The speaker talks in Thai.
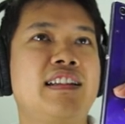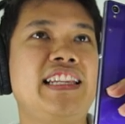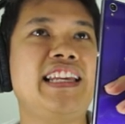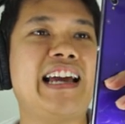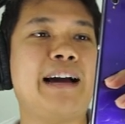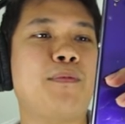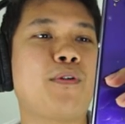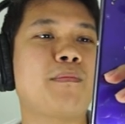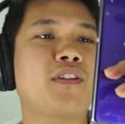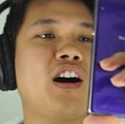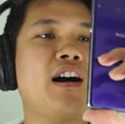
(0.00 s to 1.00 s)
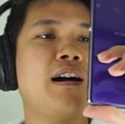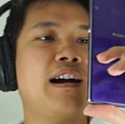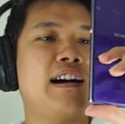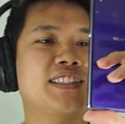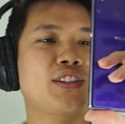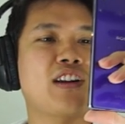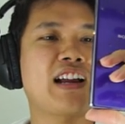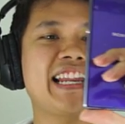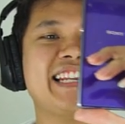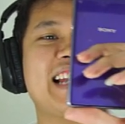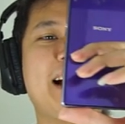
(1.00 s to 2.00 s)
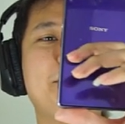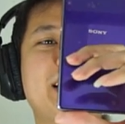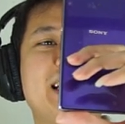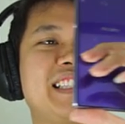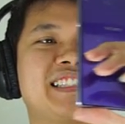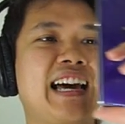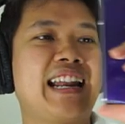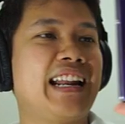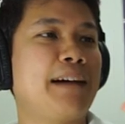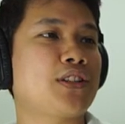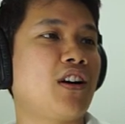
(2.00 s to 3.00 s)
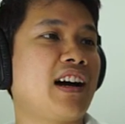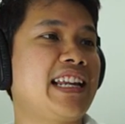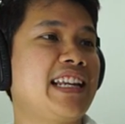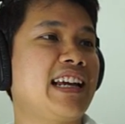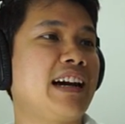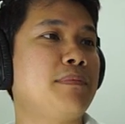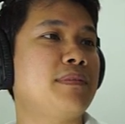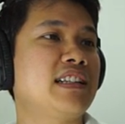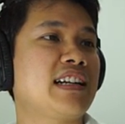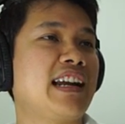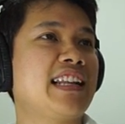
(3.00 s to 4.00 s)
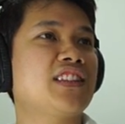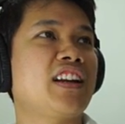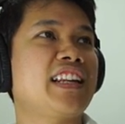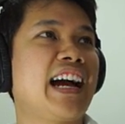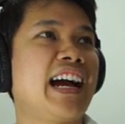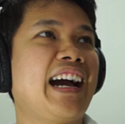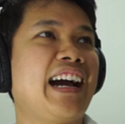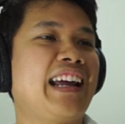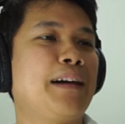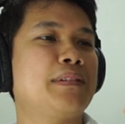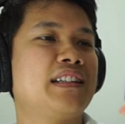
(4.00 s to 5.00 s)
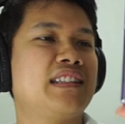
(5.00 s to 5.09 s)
นี่นะครับผมก็สอนคณิตนะครับกิตติสันนะครับสอนคณิตนะครับอันนี้ตอนที่5นะครับ